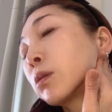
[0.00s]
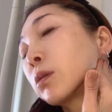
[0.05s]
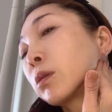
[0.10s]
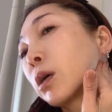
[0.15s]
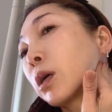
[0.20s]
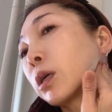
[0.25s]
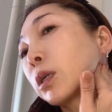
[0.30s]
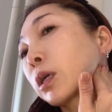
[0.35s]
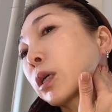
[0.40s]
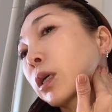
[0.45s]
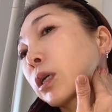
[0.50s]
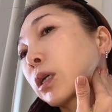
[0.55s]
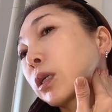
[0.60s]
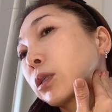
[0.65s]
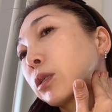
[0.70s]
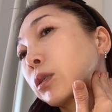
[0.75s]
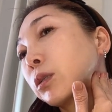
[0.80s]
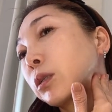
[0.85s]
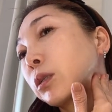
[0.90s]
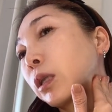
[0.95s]
鼻から
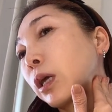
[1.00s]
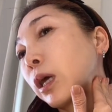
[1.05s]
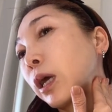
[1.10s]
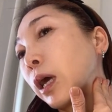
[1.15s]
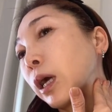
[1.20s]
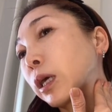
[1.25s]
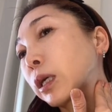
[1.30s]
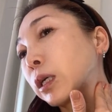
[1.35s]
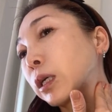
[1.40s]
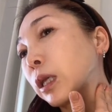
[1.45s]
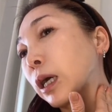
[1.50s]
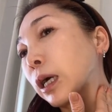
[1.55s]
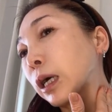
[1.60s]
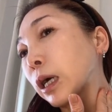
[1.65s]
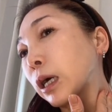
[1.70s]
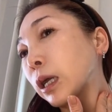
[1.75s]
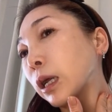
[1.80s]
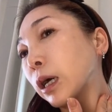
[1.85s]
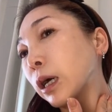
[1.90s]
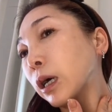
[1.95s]
吸って吐きな
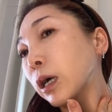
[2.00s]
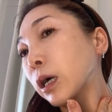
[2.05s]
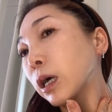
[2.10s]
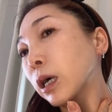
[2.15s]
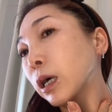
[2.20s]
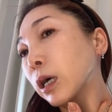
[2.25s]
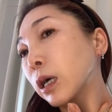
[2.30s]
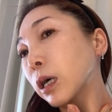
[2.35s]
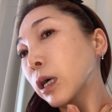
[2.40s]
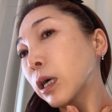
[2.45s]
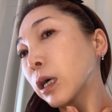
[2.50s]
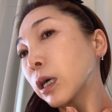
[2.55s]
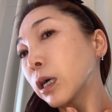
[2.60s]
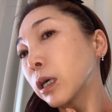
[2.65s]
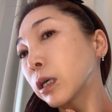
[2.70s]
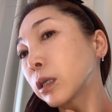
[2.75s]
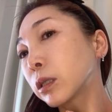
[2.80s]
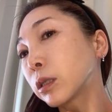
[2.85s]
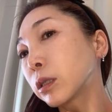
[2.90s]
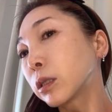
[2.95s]
が
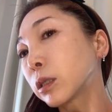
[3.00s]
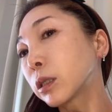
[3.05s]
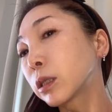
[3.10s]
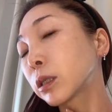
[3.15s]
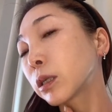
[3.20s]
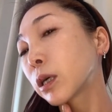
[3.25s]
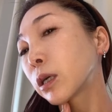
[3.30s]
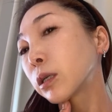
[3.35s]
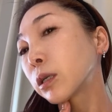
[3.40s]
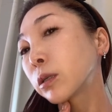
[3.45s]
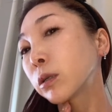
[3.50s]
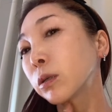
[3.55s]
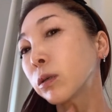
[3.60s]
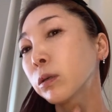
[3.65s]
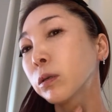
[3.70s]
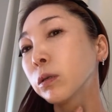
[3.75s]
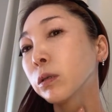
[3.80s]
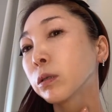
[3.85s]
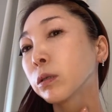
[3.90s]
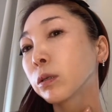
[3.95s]
らしっかり
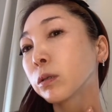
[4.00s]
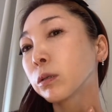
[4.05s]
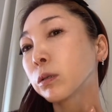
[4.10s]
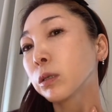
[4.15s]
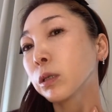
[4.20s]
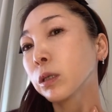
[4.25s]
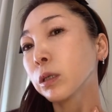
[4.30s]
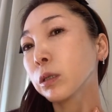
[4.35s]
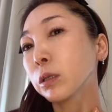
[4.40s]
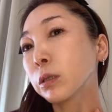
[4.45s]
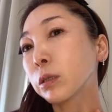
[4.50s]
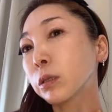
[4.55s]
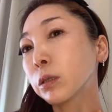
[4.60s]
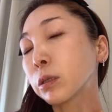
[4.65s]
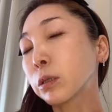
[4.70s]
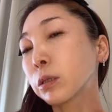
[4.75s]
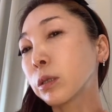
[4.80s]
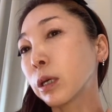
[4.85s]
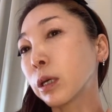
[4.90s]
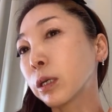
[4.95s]
と横に
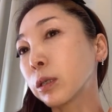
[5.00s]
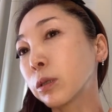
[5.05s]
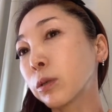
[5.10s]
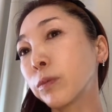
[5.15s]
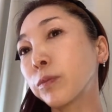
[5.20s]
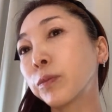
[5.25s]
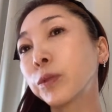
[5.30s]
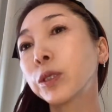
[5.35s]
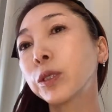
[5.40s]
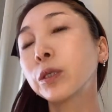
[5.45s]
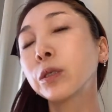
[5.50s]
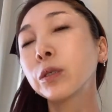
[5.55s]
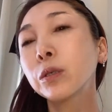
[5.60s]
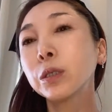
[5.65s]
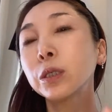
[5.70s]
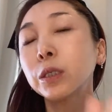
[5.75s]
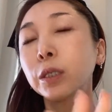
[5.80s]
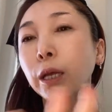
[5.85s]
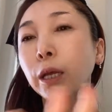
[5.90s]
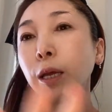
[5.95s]
スライドそ
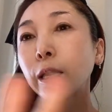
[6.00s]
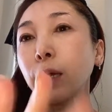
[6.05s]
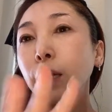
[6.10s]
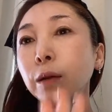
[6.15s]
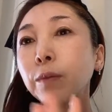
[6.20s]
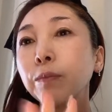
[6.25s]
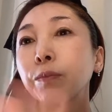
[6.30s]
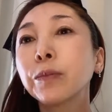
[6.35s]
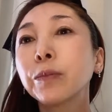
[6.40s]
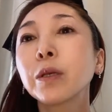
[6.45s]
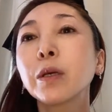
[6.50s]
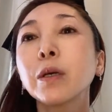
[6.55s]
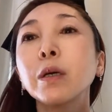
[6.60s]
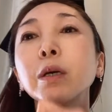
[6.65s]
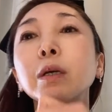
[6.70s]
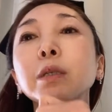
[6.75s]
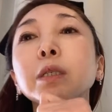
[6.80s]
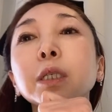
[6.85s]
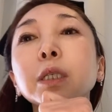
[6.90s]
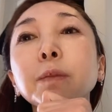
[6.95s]
して
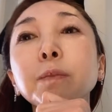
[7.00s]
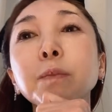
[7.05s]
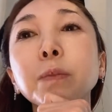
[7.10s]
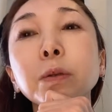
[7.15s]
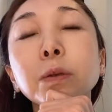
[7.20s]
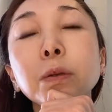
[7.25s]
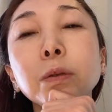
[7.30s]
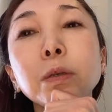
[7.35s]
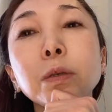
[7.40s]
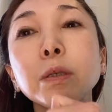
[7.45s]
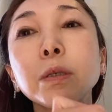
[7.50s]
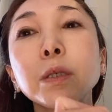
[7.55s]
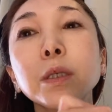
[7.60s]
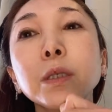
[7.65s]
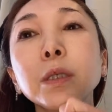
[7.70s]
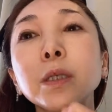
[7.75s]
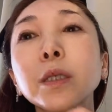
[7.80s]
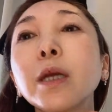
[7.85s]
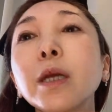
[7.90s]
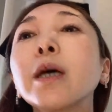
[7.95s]
ジップロックに
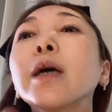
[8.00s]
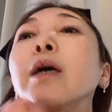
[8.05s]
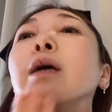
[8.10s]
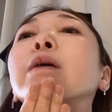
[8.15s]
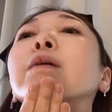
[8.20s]
して